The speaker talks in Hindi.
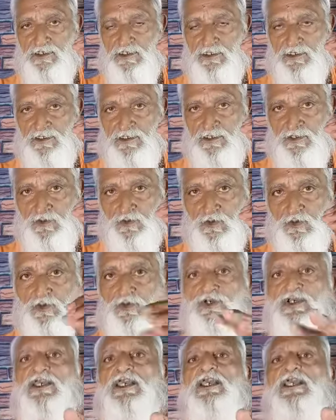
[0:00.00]
खून
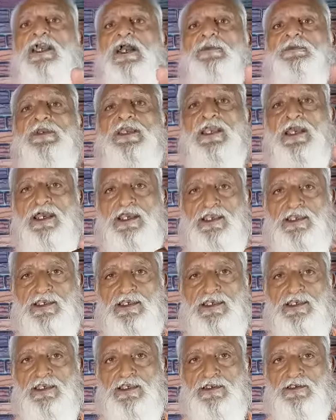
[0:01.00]
की कमी आएगी
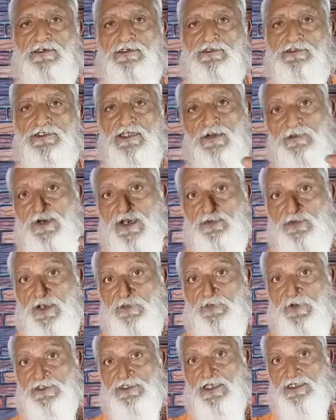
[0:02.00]
तब हमें
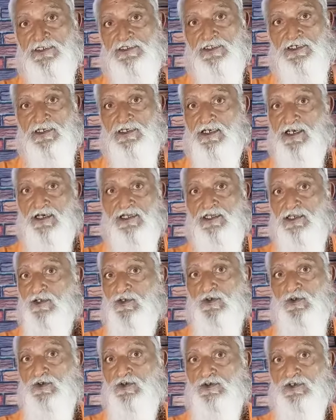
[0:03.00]
पता चलेगा अरे
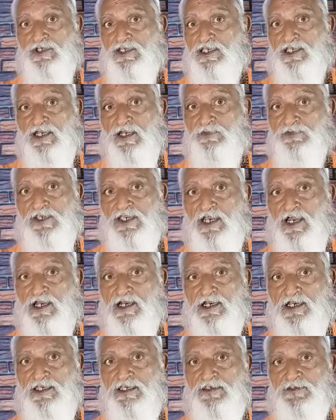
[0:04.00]
खून की कमी आ गई
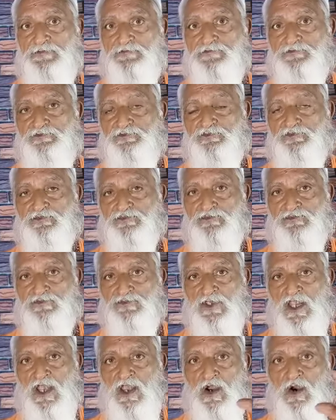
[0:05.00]

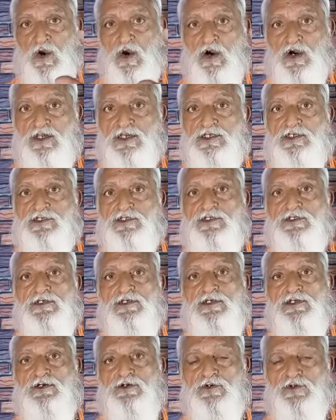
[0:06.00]
और
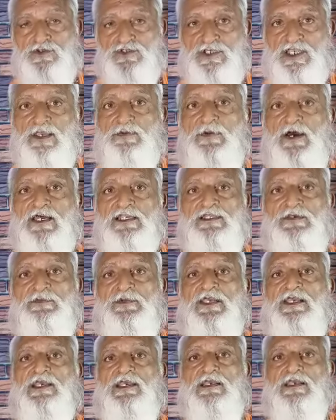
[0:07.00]
उसके बाद में
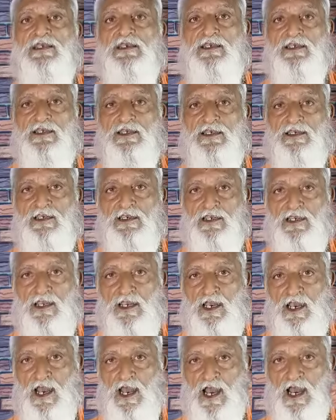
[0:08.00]

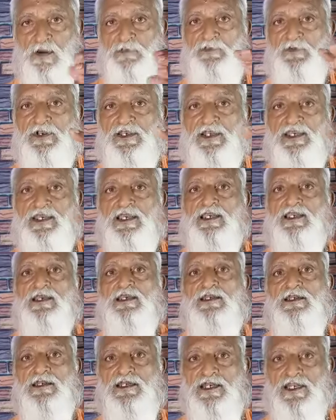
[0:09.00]
आपके
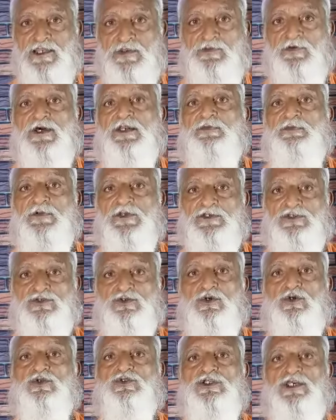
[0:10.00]
लीवर पे
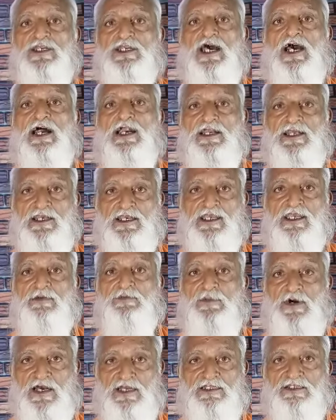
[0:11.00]
सोजन आने के
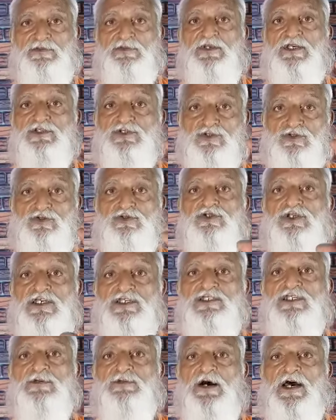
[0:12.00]
बाद में सूजन जब
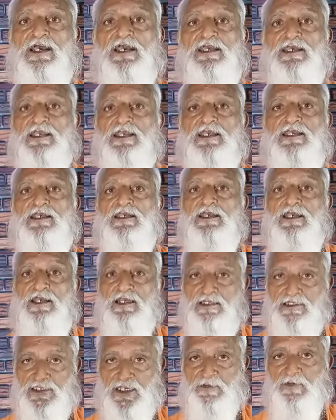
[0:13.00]
आएगी
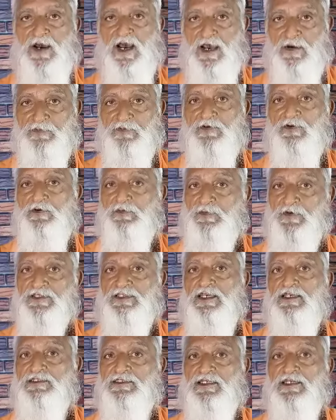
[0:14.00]
तब आपको पता
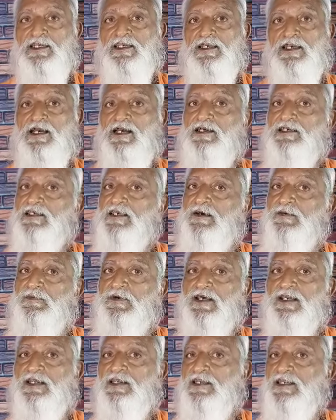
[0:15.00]
चलेगा कि हमारा
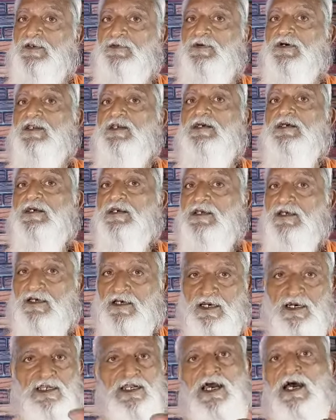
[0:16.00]
लीवर
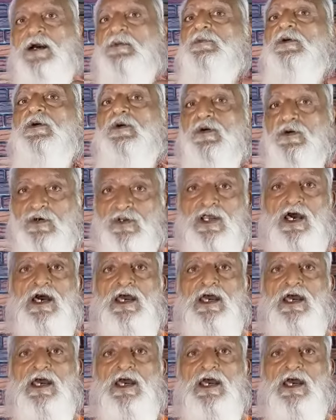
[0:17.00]
खराब हो रहा है